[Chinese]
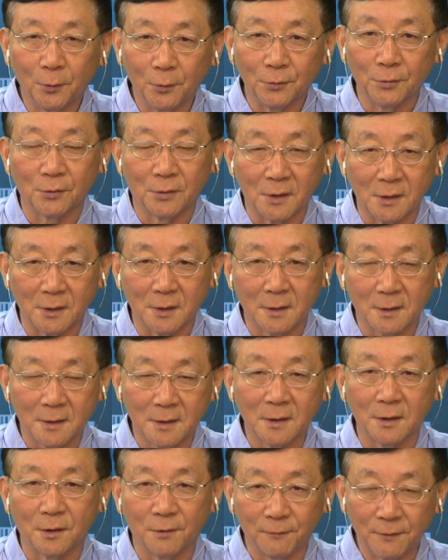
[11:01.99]
动就是
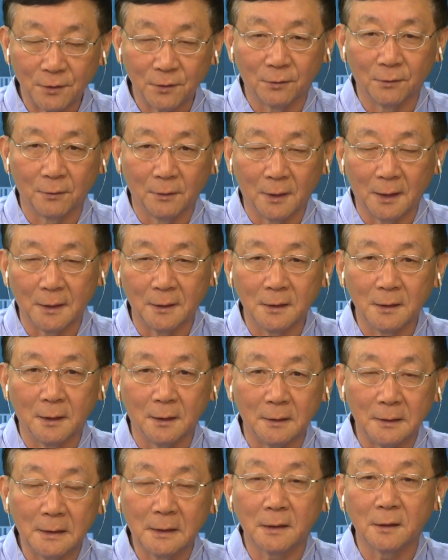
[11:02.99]
四十分钟啊，
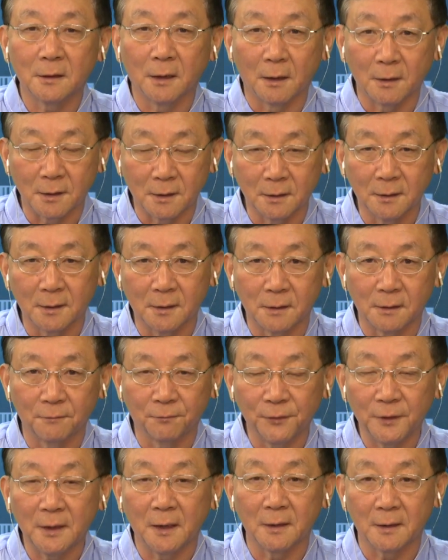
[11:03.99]
一一个小时的是
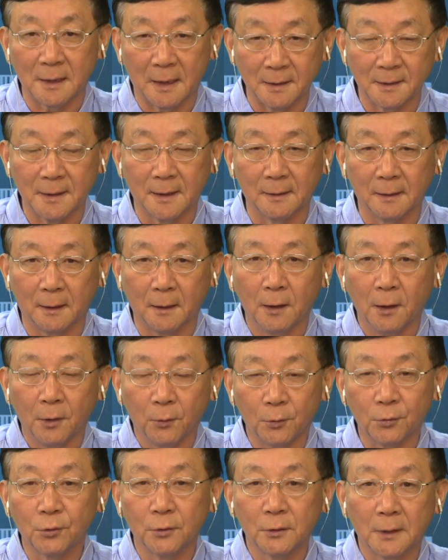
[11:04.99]
非常常见的。
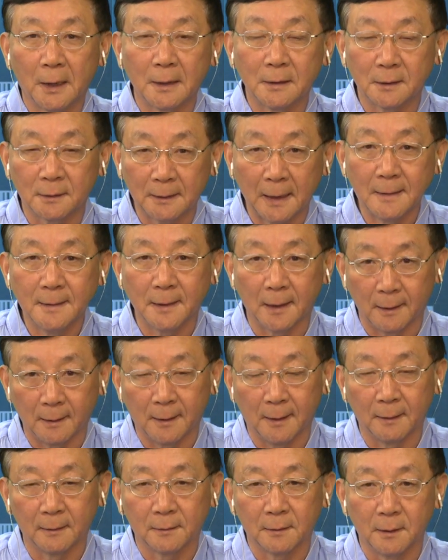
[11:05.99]
我说的还是单程
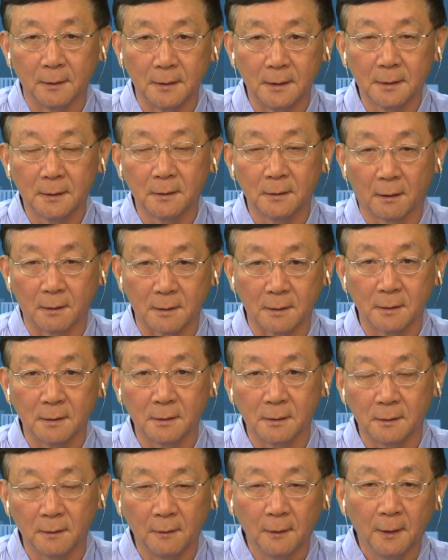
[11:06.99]
啊，是一个小时
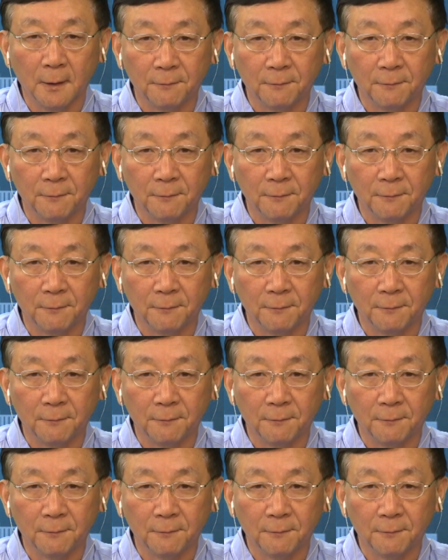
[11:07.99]
是